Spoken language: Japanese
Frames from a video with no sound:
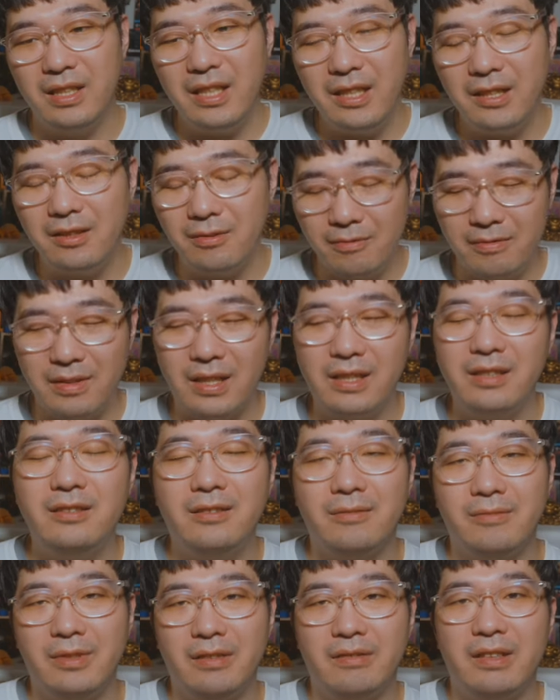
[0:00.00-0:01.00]
いいとも悪い
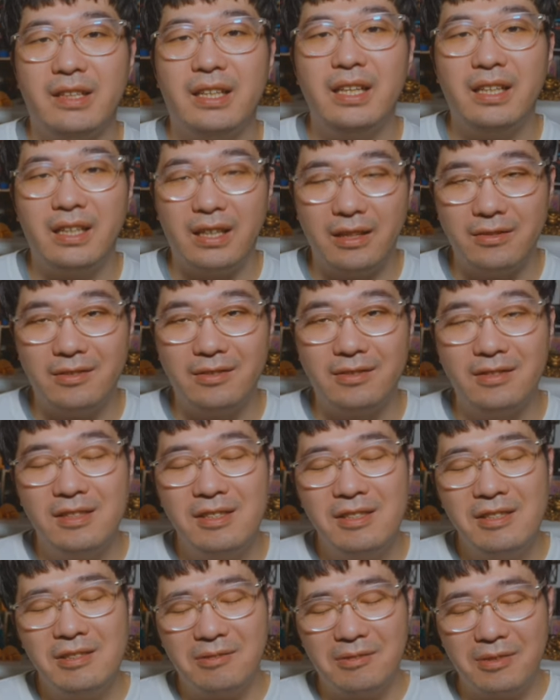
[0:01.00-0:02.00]
とも言わないけど、
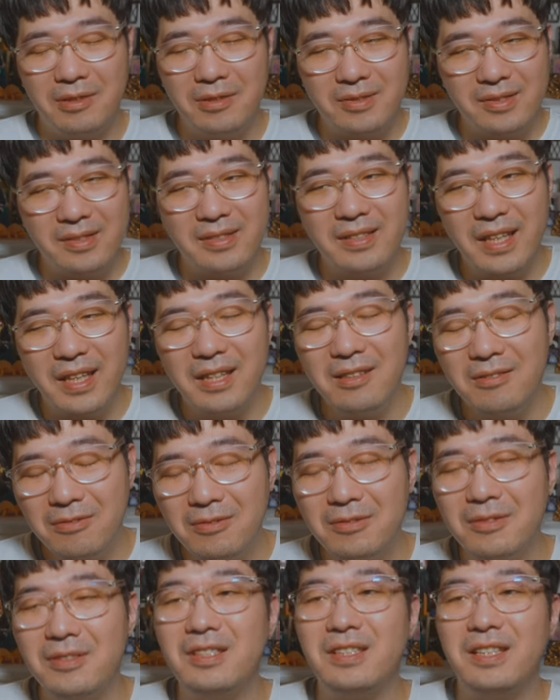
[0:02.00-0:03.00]
これを伝える
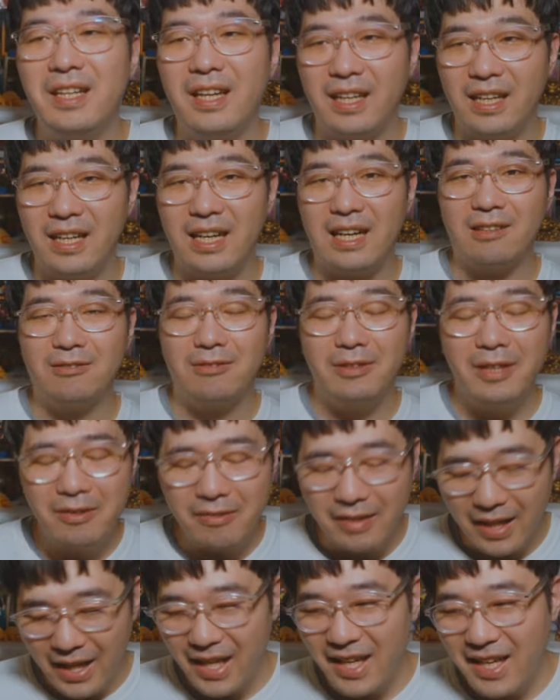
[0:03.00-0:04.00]
こと自体が、これ
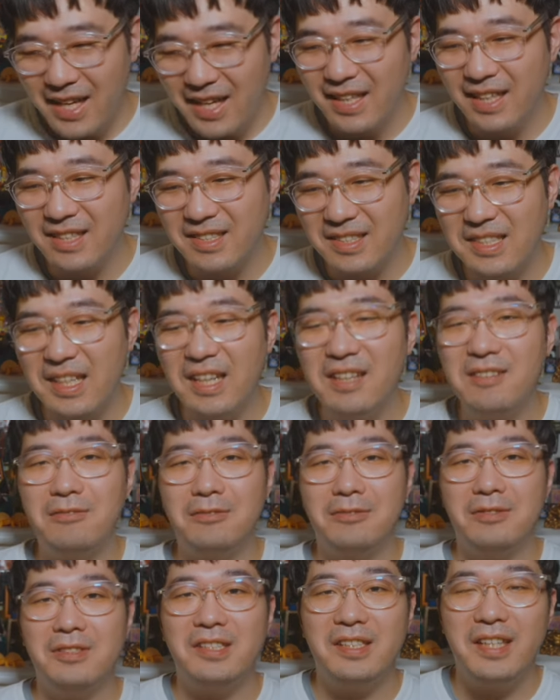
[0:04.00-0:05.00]
を映画で伝える
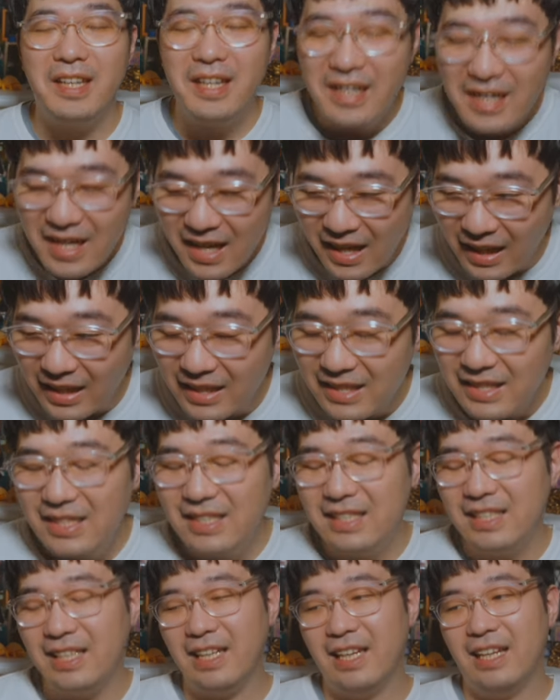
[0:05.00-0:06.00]
こと自体が、
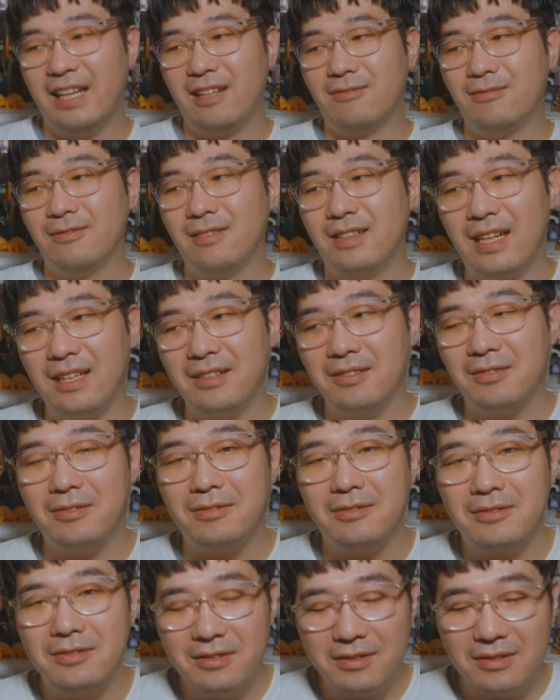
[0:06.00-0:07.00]
えー、この監
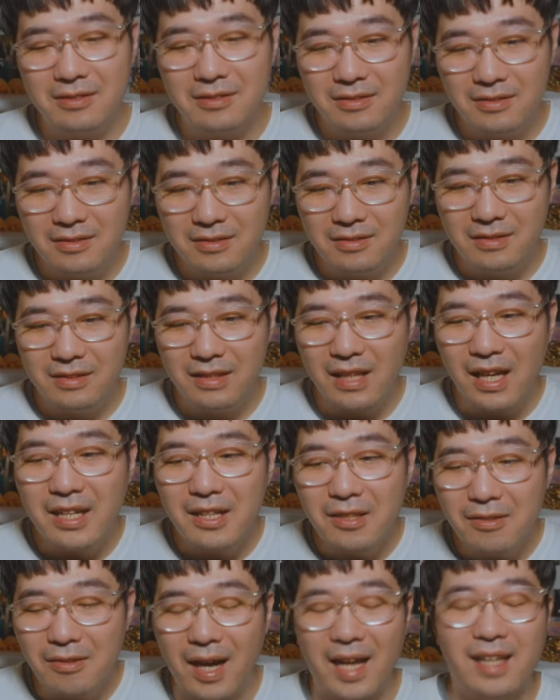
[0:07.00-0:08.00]
督な
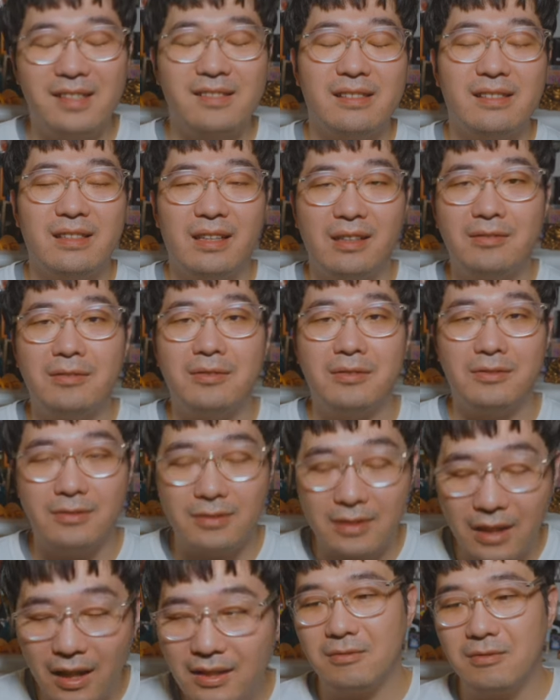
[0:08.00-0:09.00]
りの反戦とい
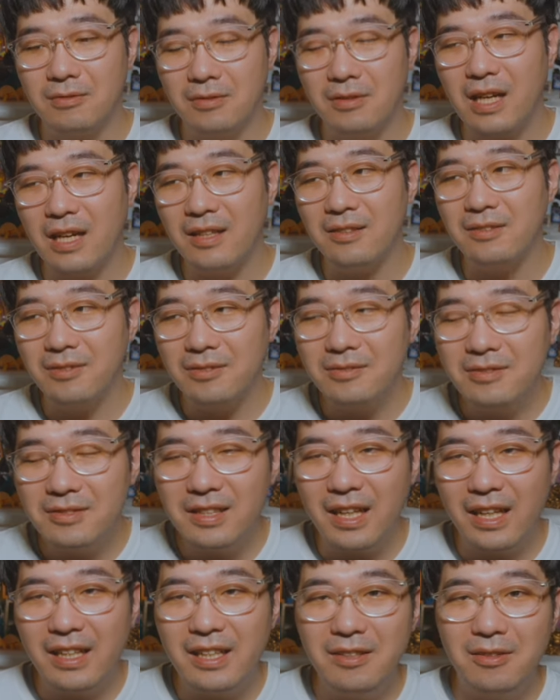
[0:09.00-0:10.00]
うか、この監督
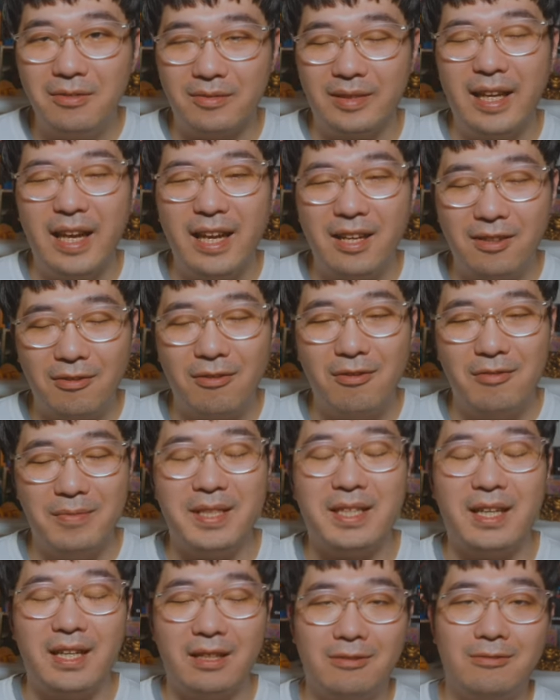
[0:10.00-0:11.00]
なりの抵抗
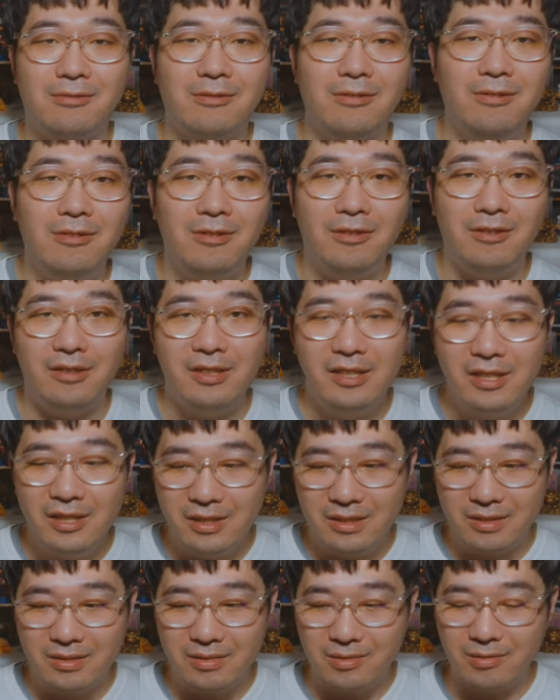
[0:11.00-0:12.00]
みたいなところを
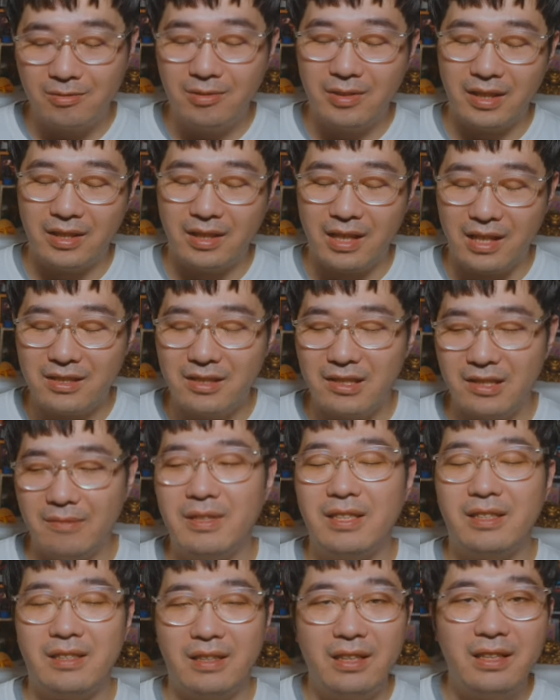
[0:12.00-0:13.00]
すごい感じ
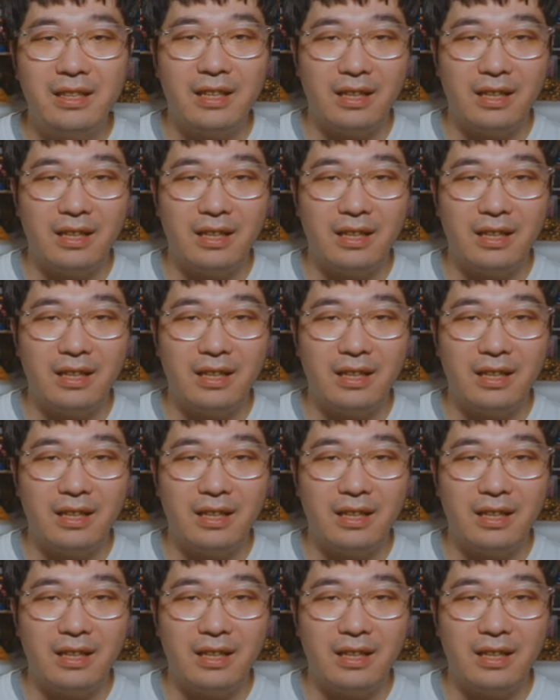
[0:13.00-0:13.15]
ましたね。